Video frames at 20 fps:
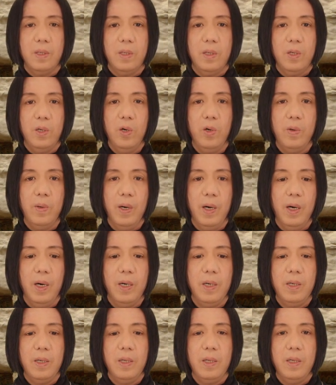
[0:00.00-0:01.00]
今日は、
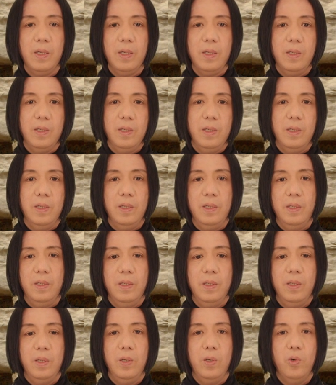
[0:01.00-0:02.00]

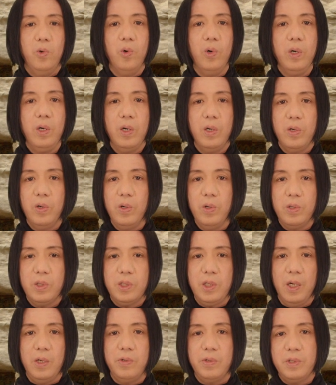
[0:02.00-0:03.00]
えー、音工
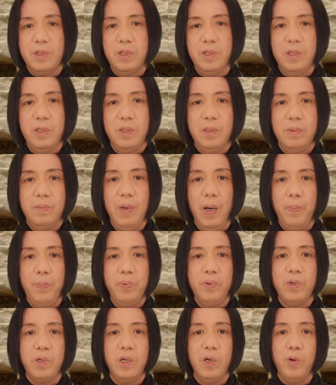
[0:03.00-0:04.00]
石窟、まあ、
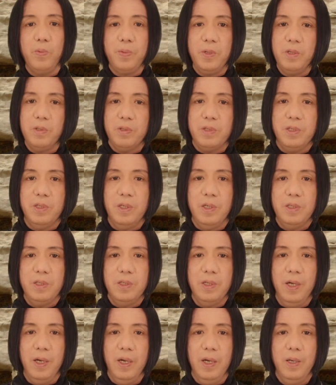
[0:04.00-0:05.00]
仏教美術です
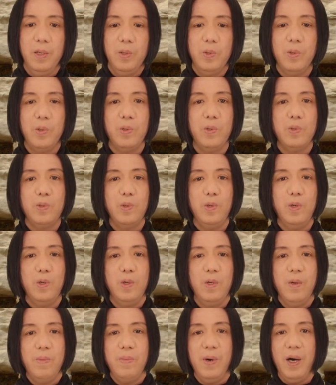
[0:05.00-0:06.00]
ねここの、
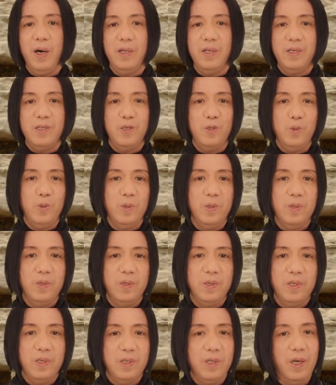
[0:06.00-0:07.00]
まあ、話を
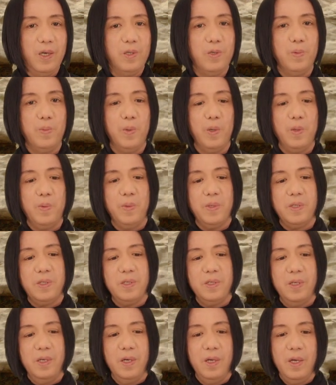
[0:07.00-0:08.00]
したいと思いま
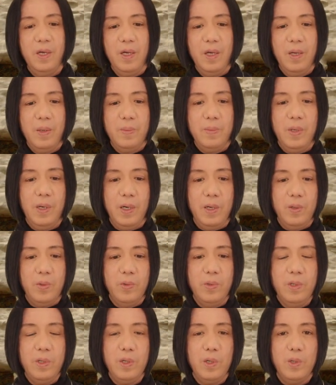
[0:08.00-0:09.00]
す。まあ
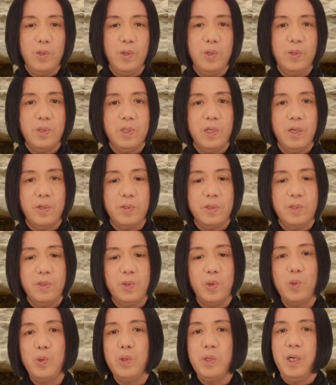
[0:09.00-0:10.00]
温厚石窟
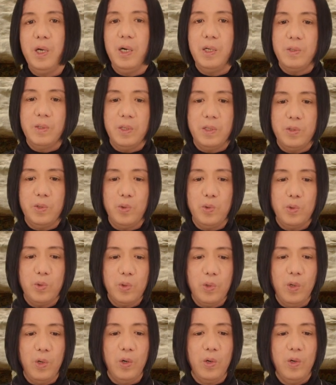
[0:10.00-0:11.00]
どこにあるかという
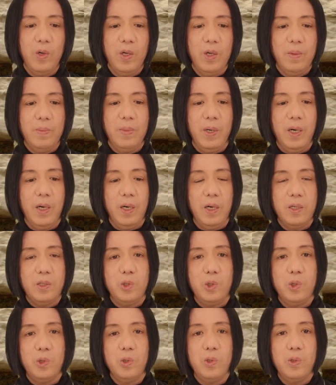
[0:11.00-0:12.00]
と、まあ、
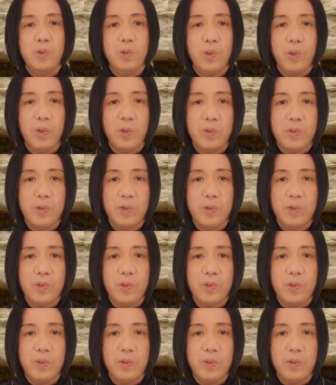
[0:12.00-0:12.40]
中央国